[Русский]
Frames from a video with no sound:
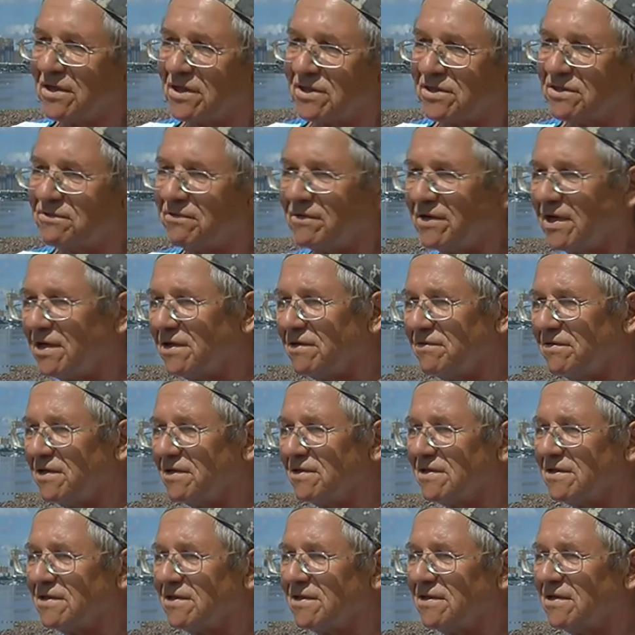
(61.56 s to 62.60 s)

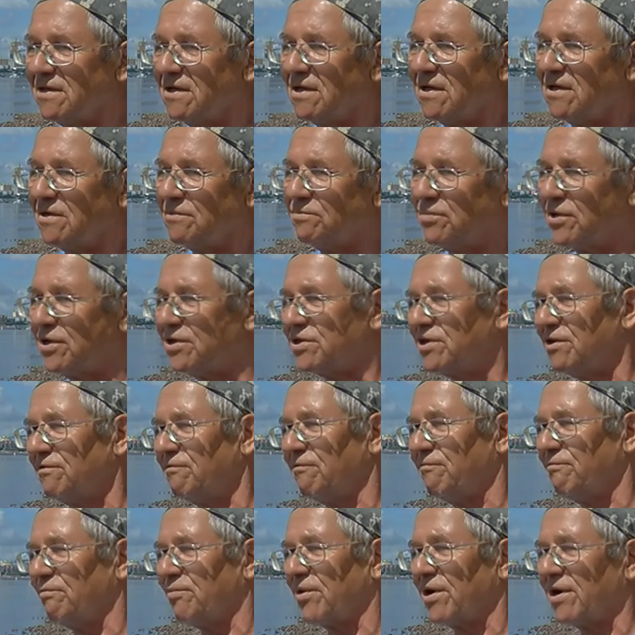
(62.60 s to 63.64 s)
раздваивается прижим
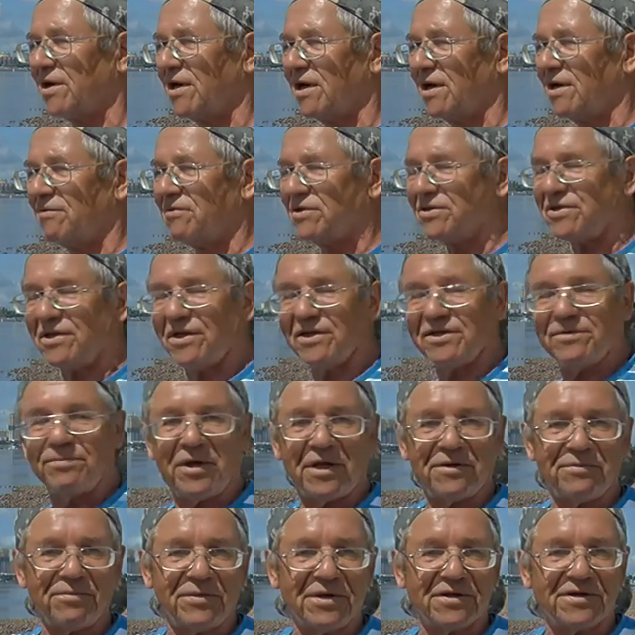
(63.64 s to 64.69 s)
вправо, через
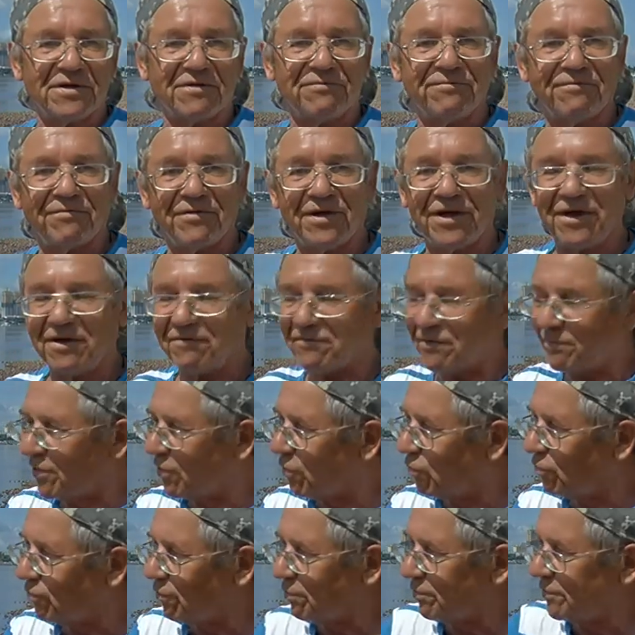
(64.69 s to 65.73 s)
5 метров влево,
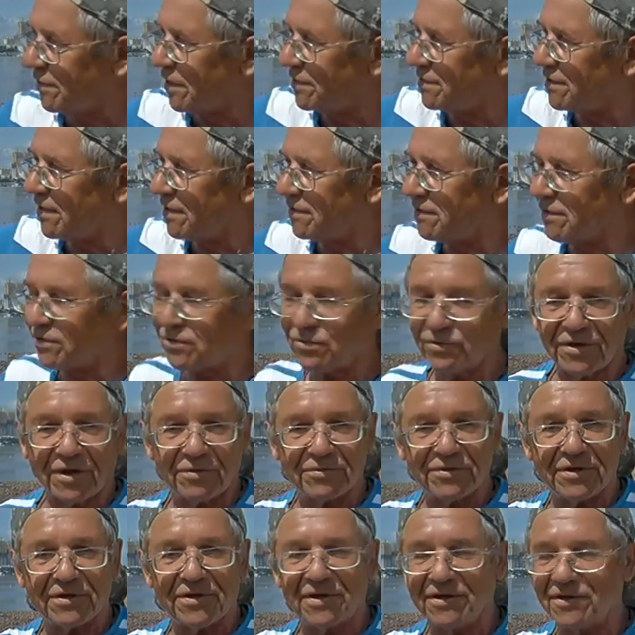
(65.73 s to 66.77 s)
баул у меня тянет сюда,
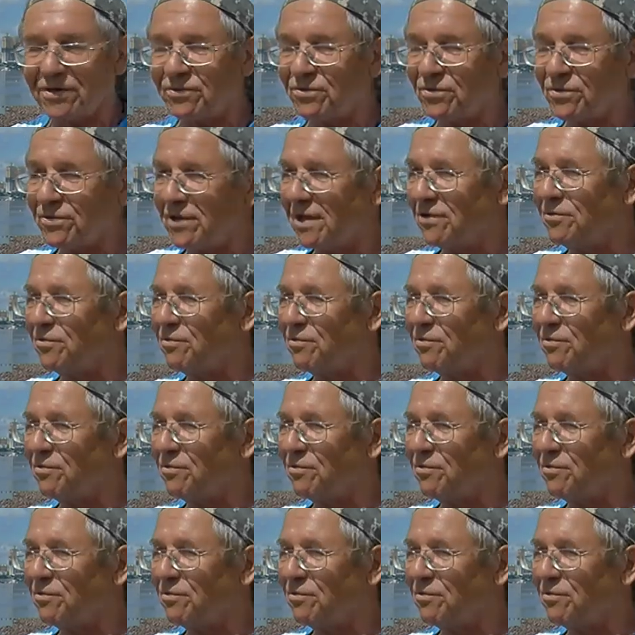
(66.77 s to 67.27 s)
мне надо туда.